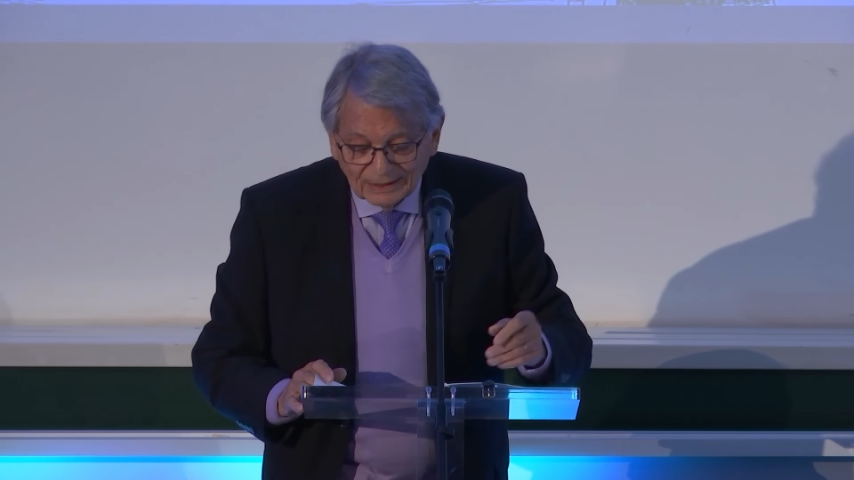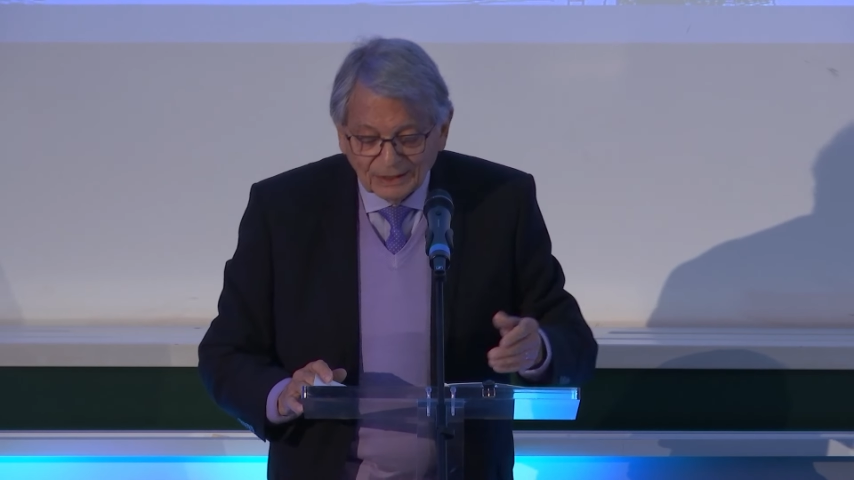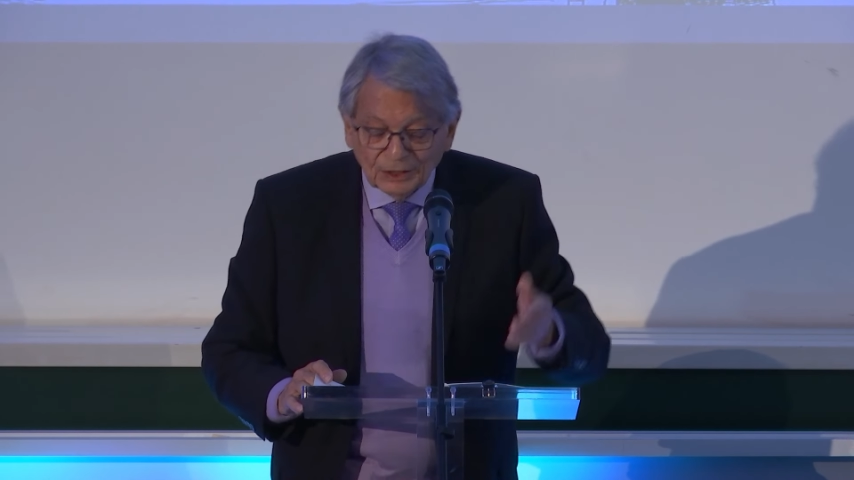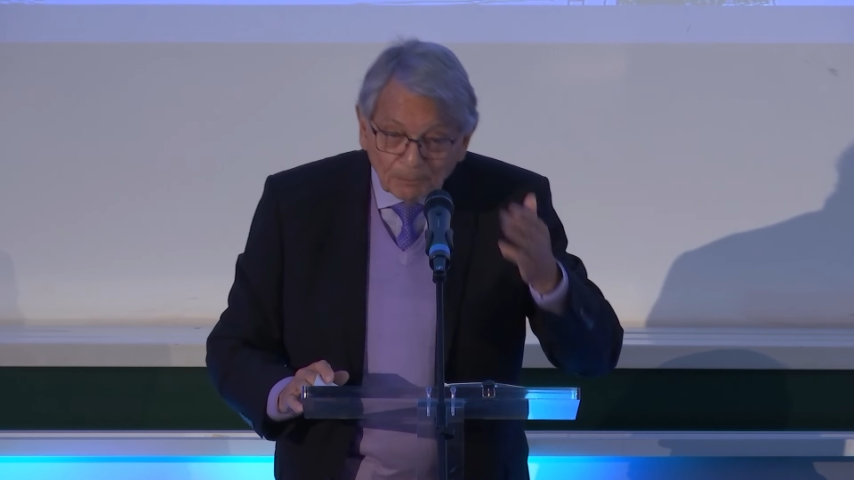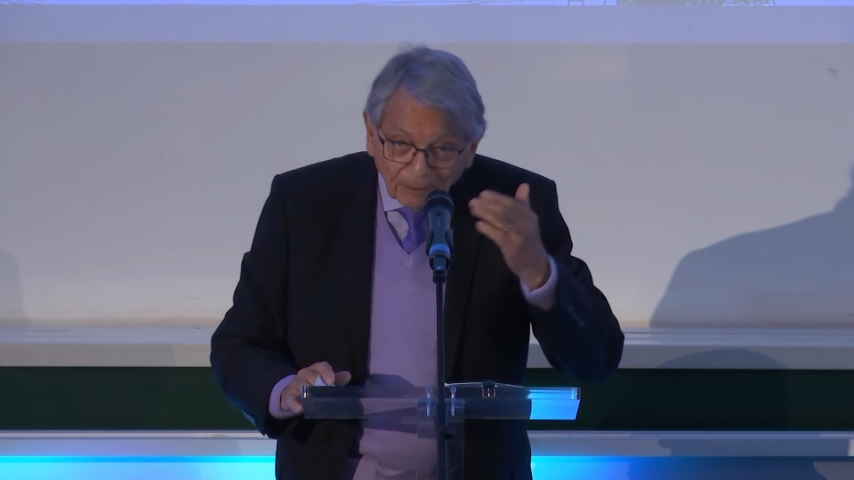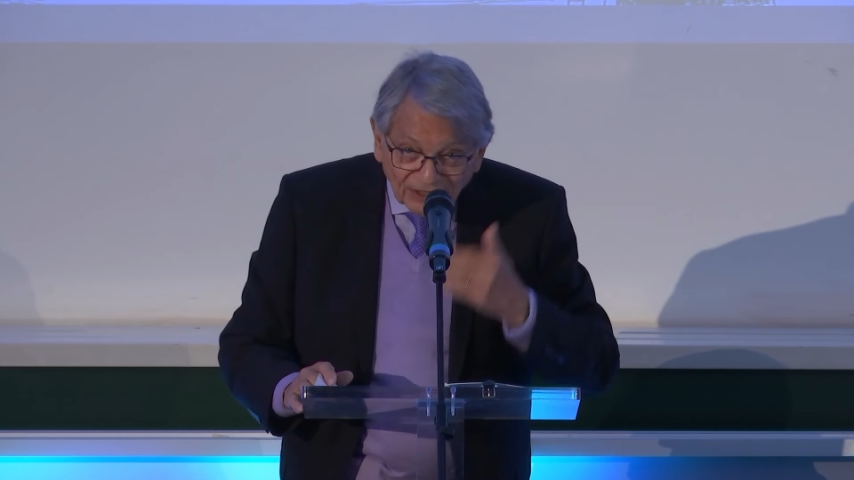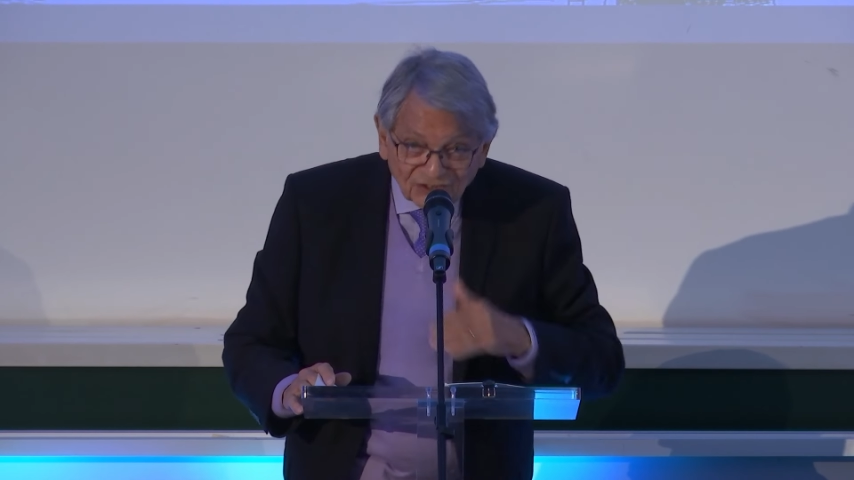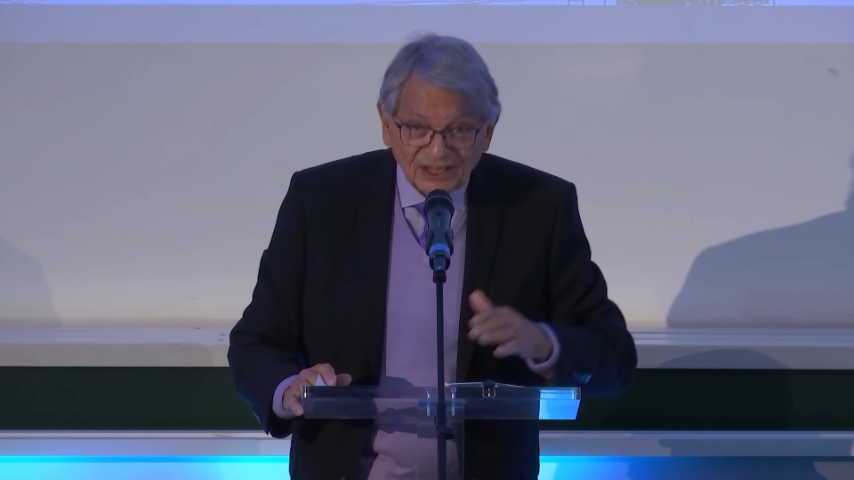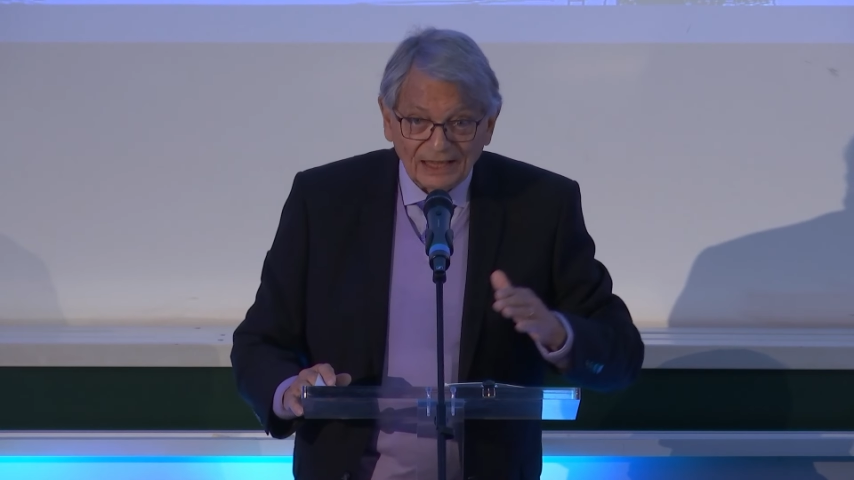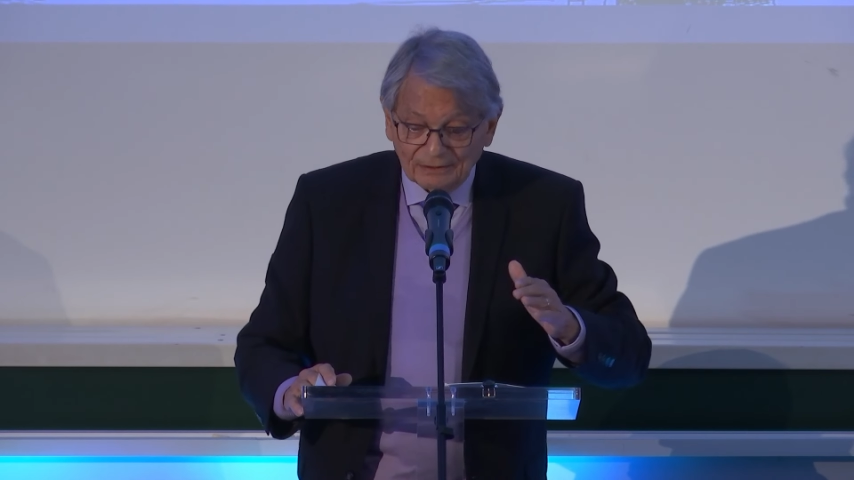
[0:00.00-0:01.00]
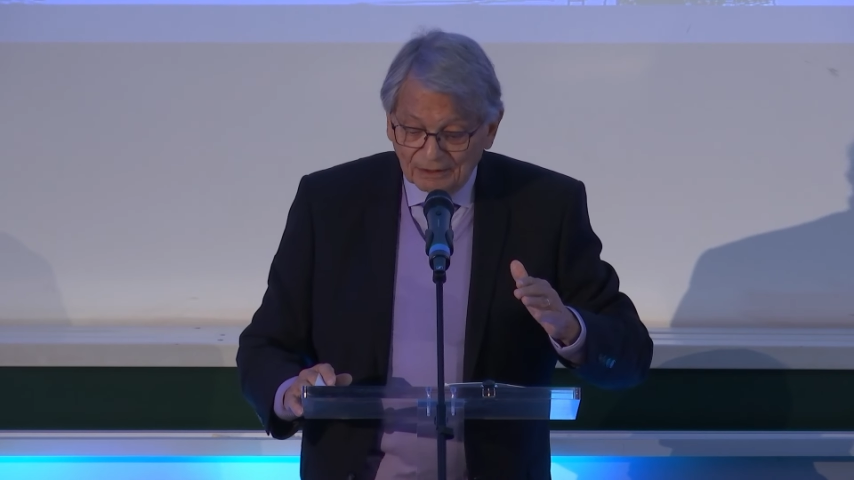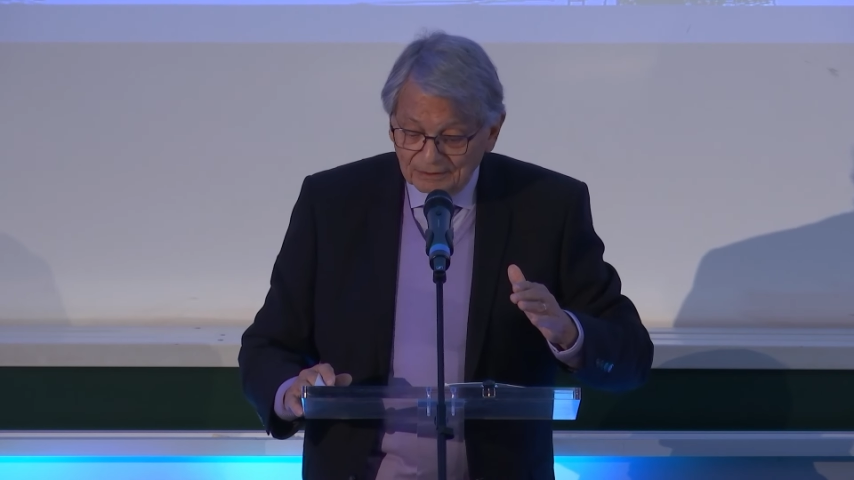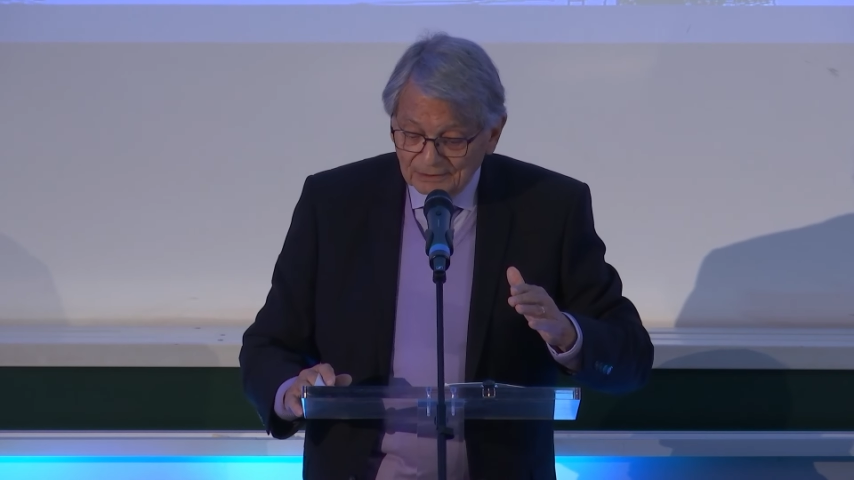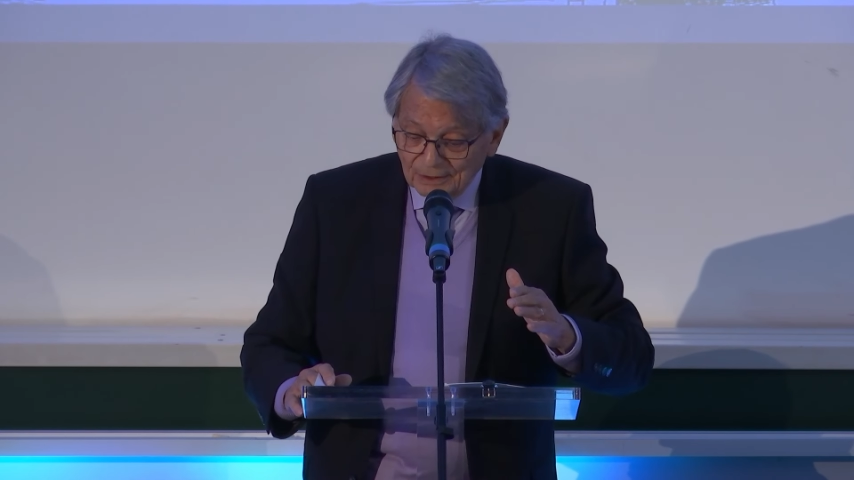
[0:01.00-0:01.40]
qui précède